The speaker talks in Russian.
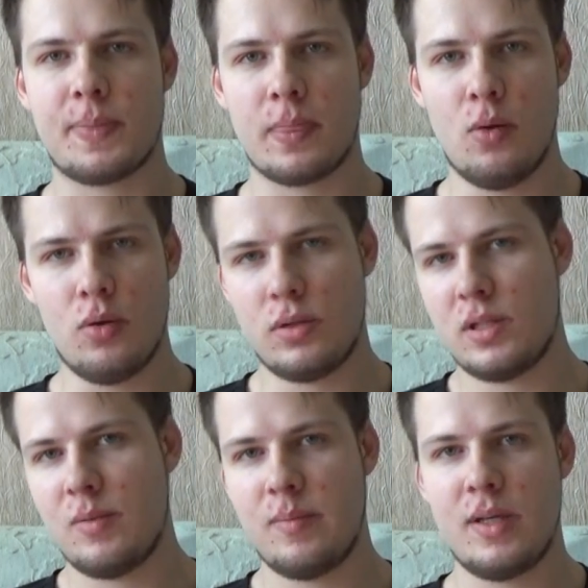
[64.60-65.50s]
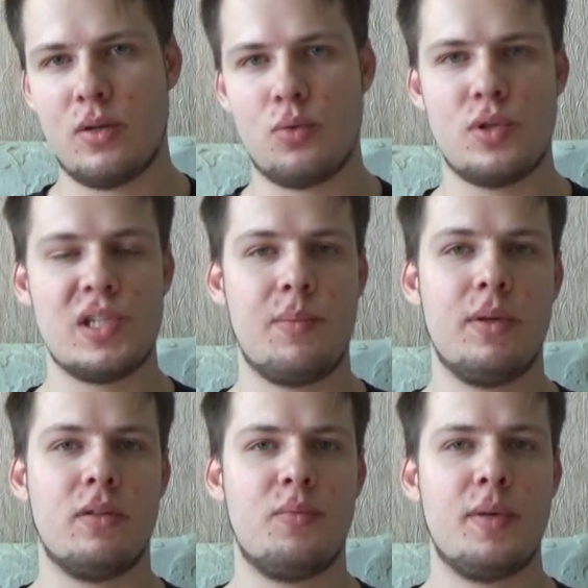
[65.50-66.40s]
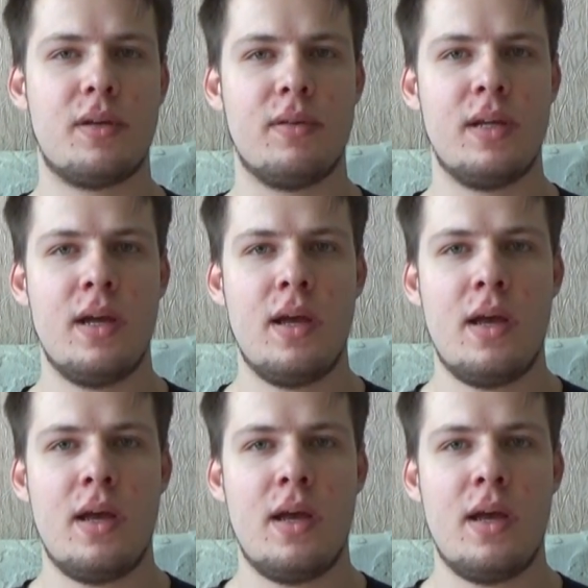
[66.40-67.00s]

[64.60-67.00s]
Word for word: Но, тем не менее, Руни забил в первой